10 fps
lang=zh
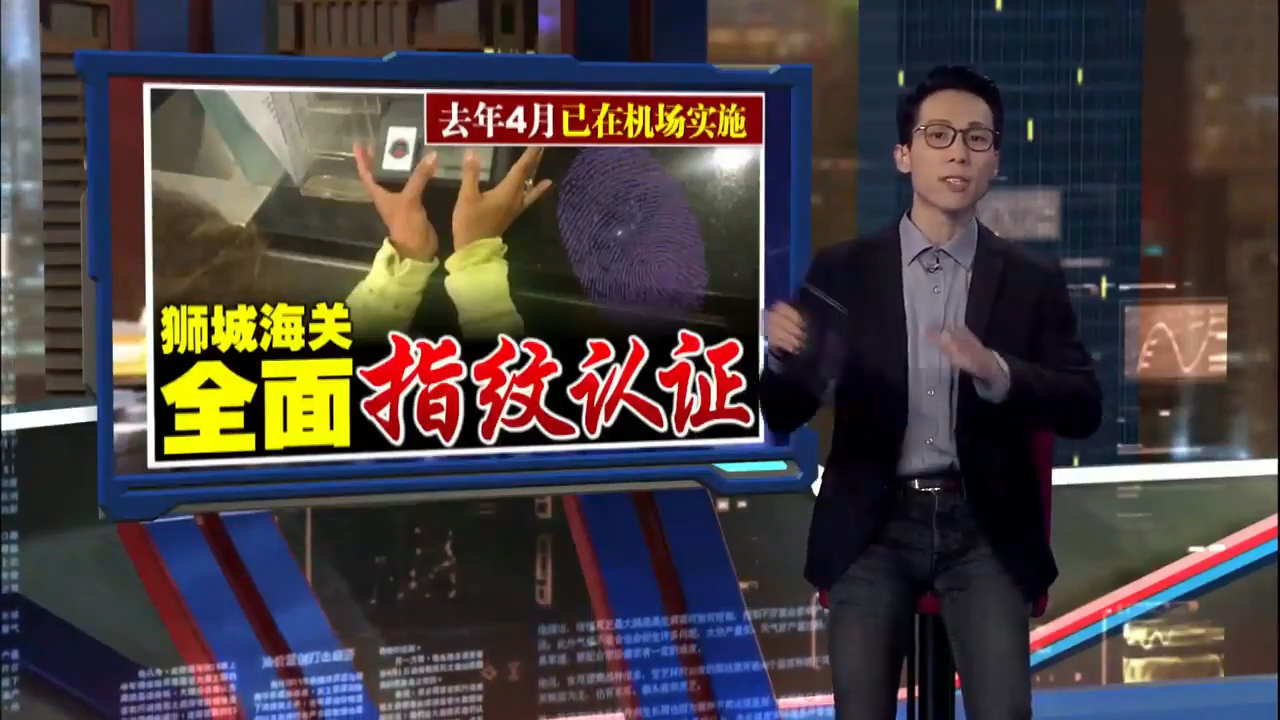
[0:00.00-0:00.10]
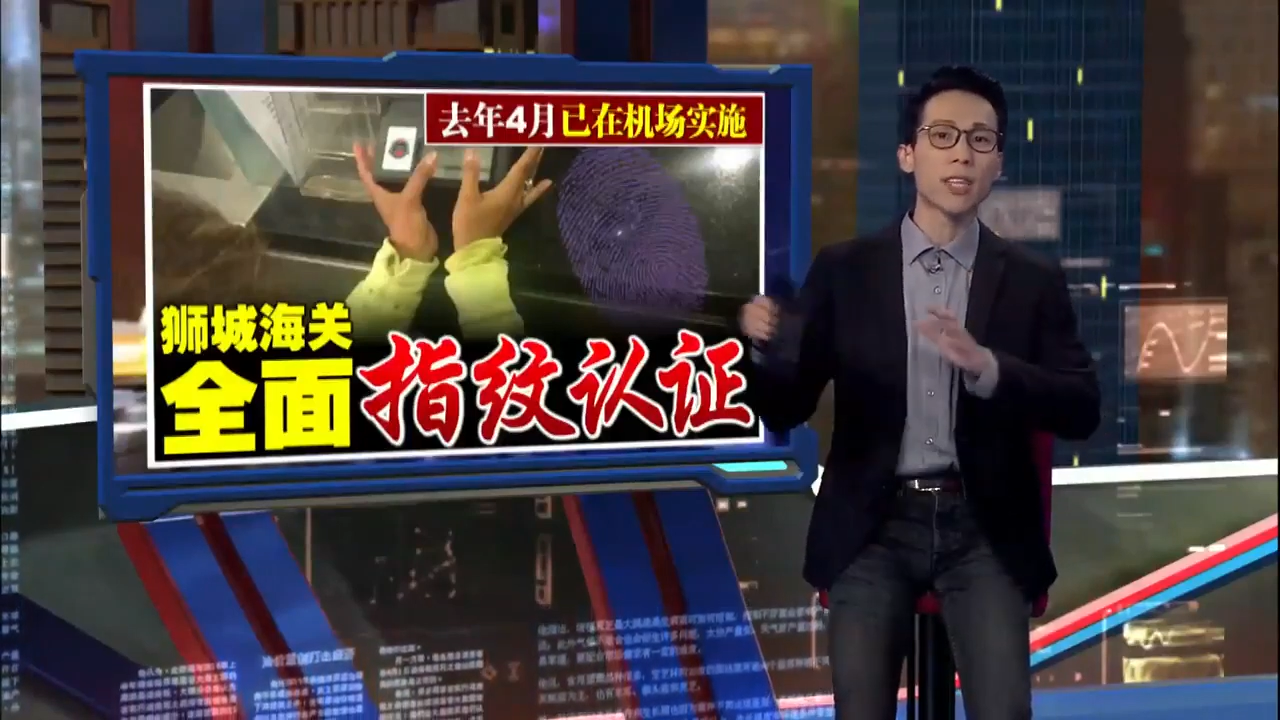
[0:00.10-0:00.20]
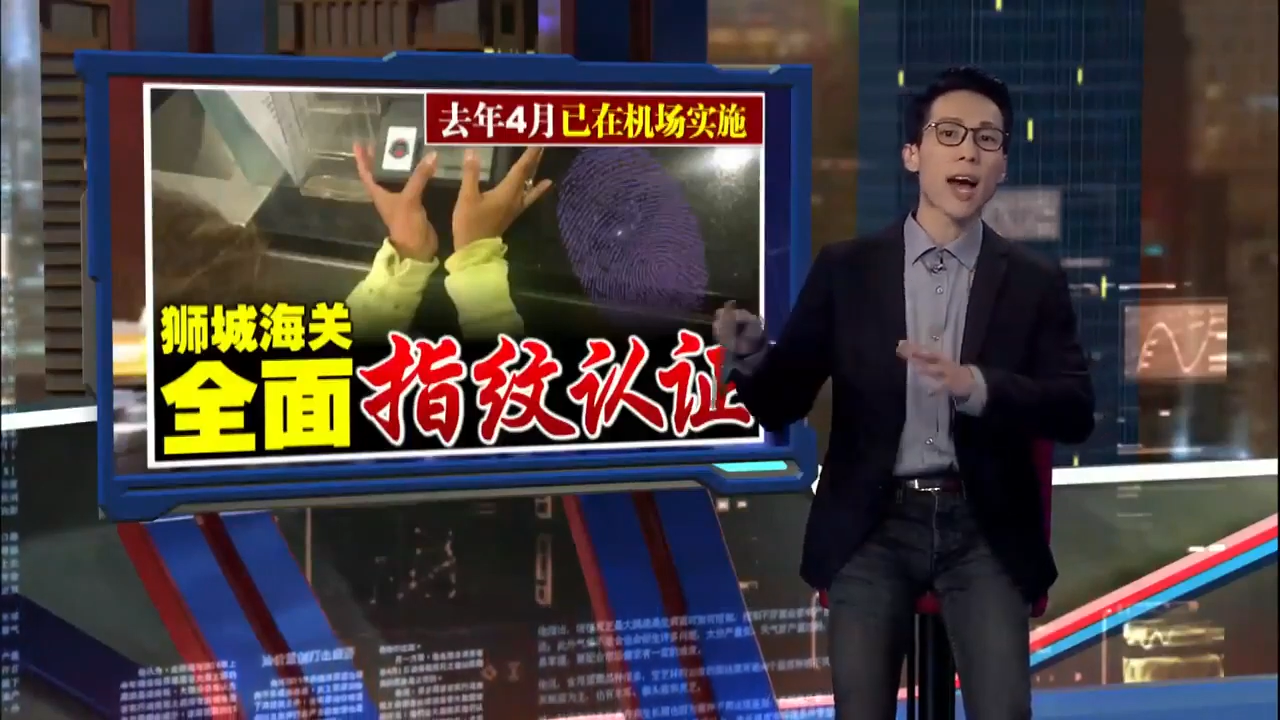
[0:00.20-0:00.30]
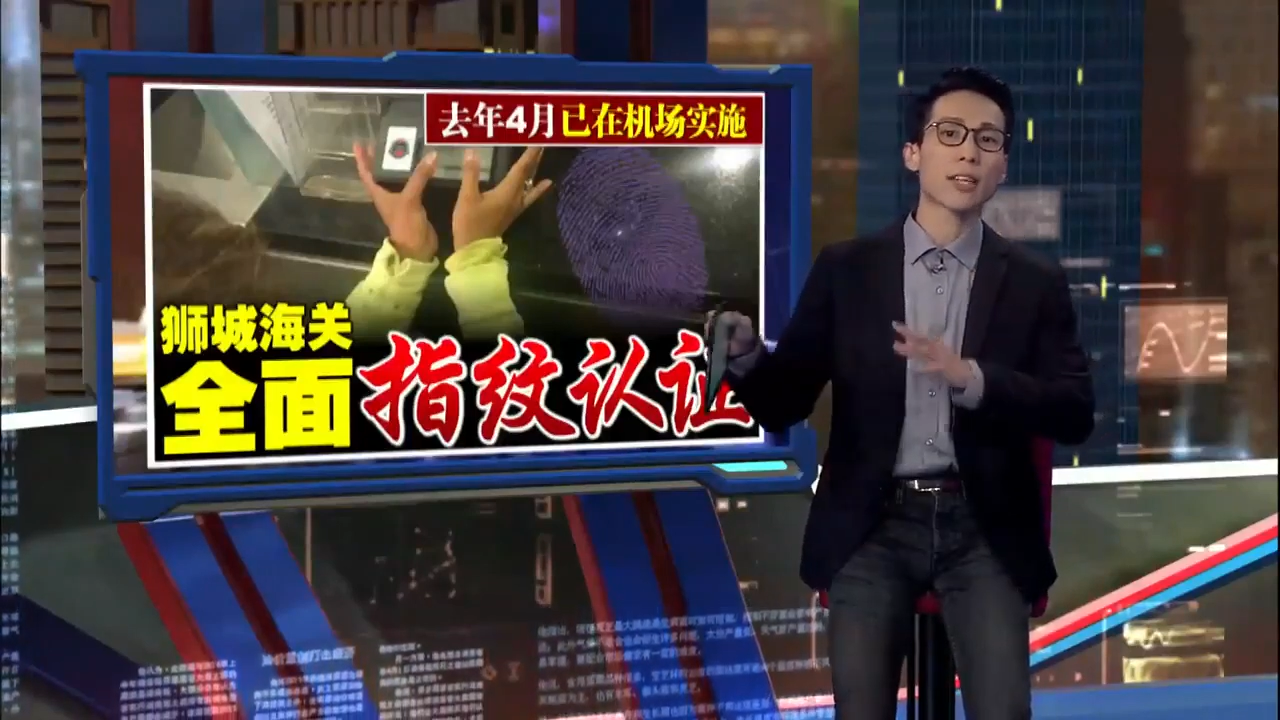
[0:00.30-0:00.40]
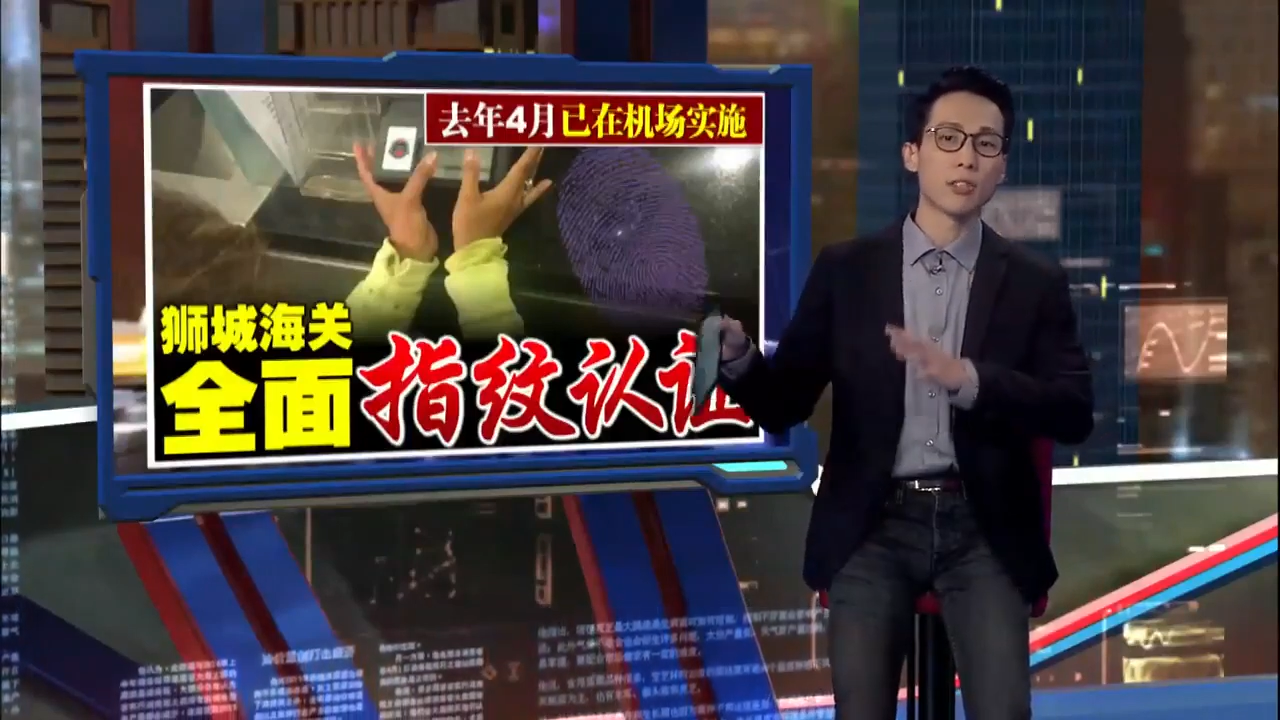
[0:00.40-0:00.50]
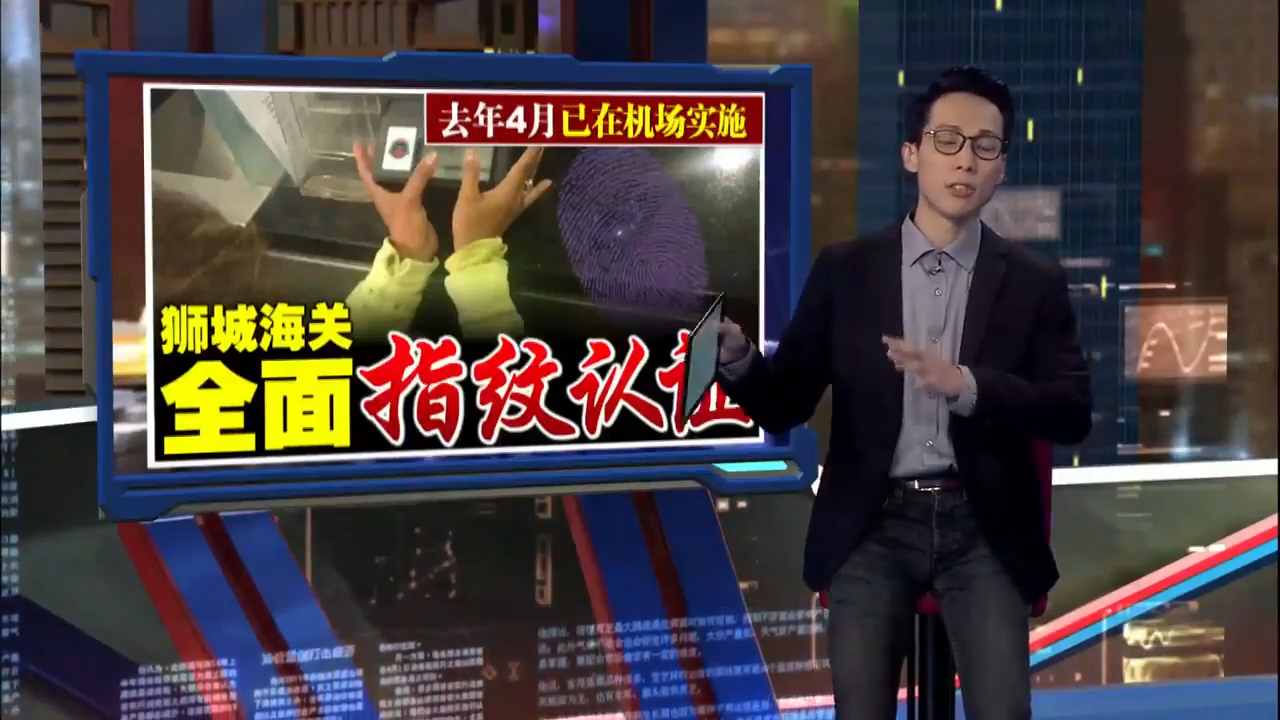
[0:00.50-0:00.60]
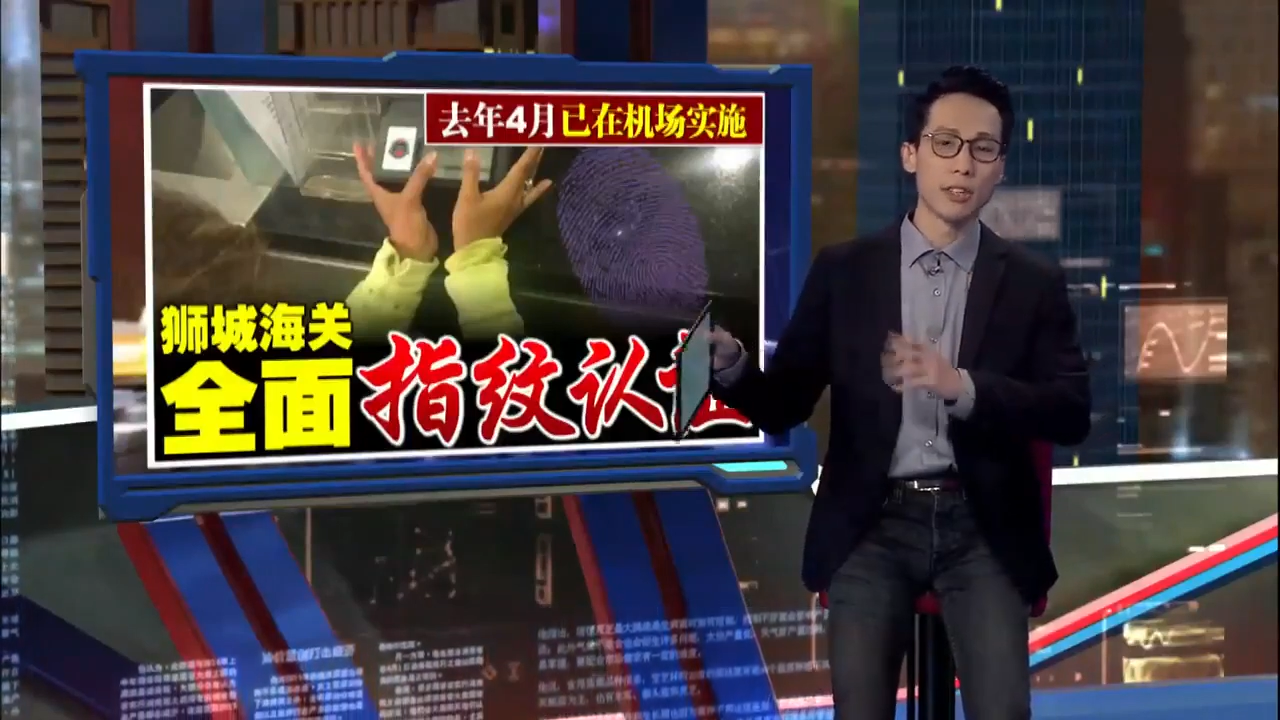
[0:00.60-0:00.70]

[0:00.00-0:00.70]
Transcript: 驾驶